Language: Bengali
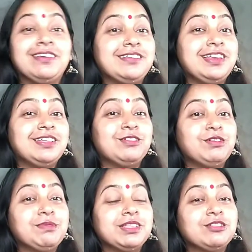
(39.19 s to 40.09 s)
সেটা
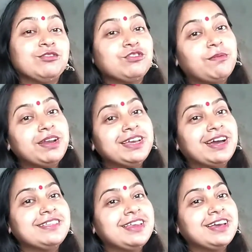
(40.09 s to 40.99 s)
ধনে তো সবারই
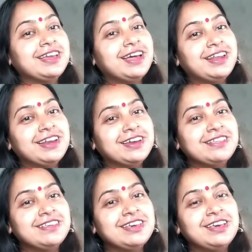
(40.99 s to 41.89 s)
কাজে লাগে রান্নার
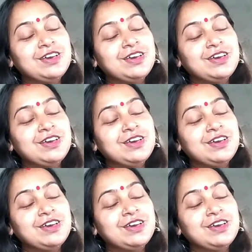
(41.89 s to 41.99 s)
কাজে